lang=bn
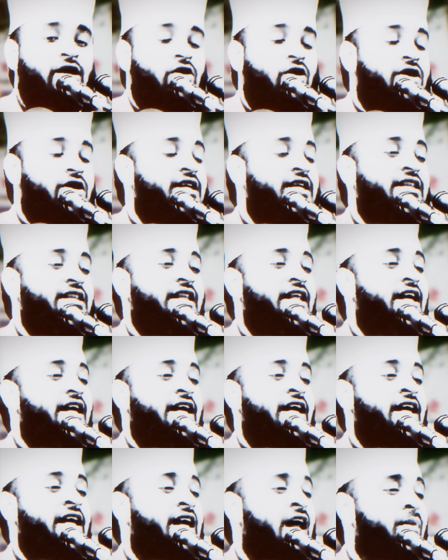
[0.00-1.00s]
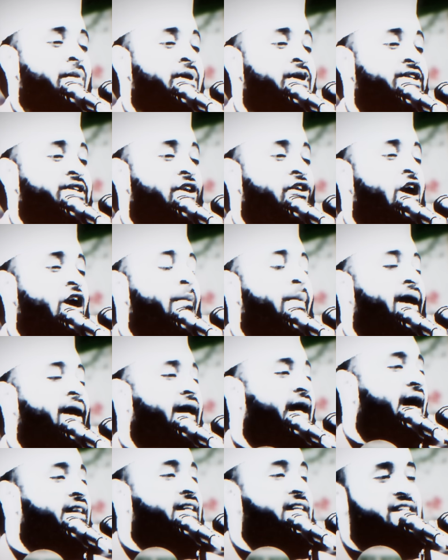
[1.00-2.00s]
ওই কঠিন দিন আমি যেন
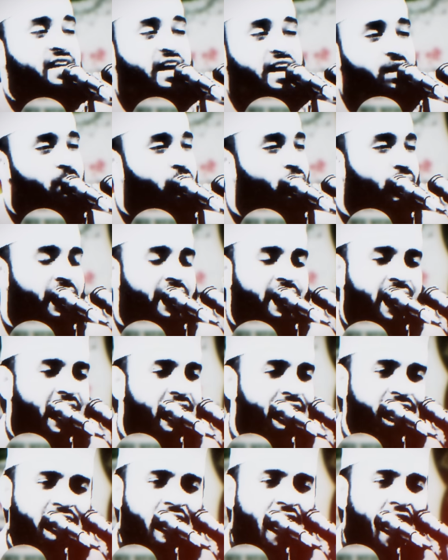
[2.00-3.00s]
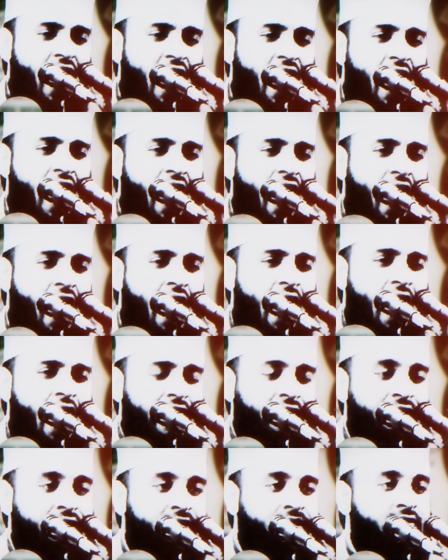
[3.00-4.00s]
আমার খাদিজারে ভুলে না
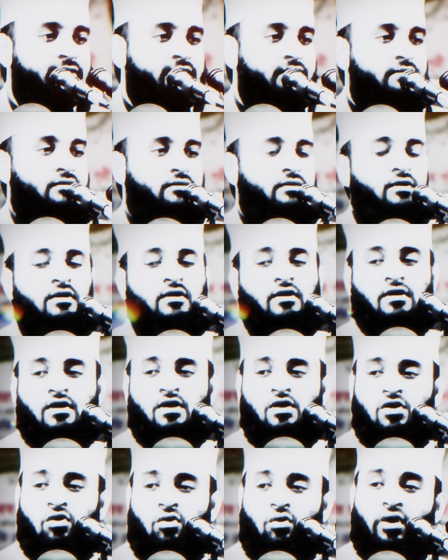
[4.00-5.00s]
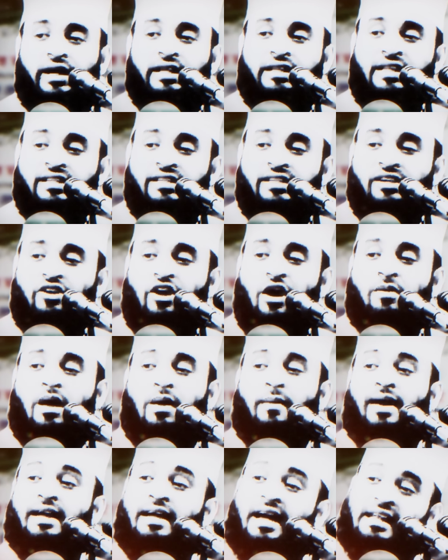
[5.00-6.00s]
যাই ওই দিন যেন
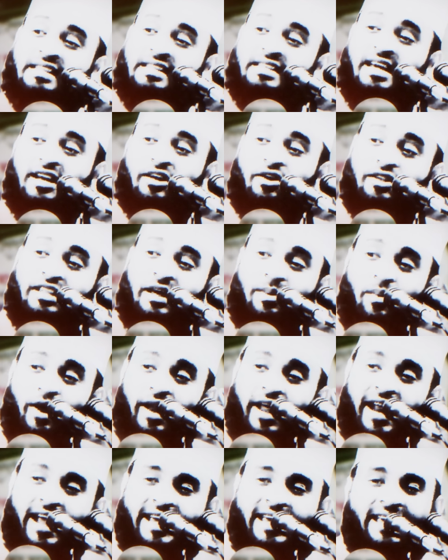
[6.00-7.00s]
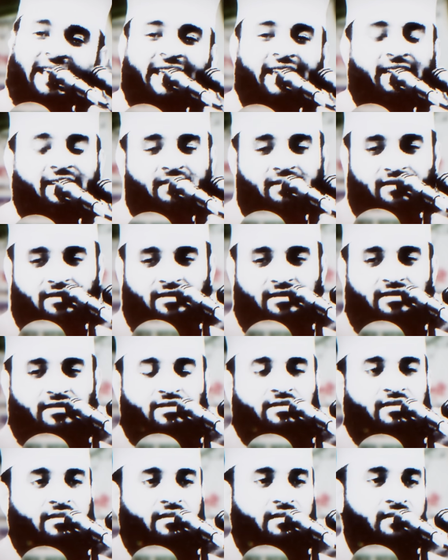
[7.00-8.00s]
আমি আমার খাদিজার কথা মনে রাখি
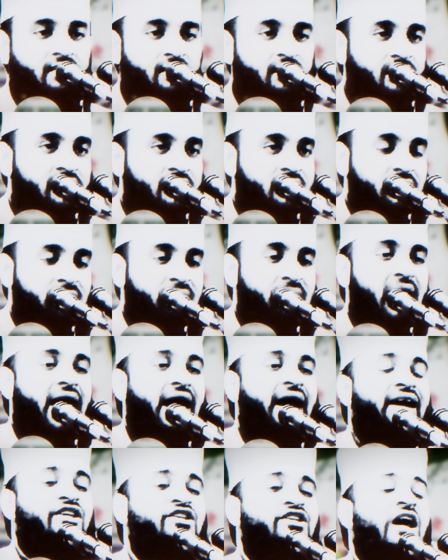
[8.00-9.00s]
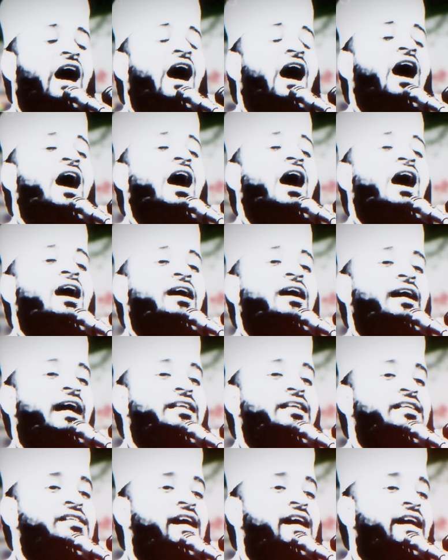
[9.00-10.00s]
মায়ের সাহ
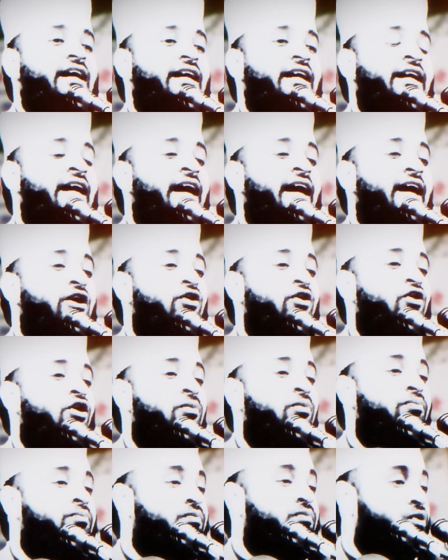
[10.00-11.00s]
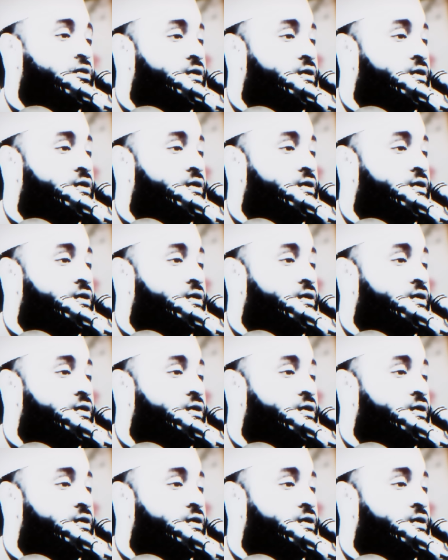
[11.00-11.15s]
খাদিজাকে নিয়ে খুব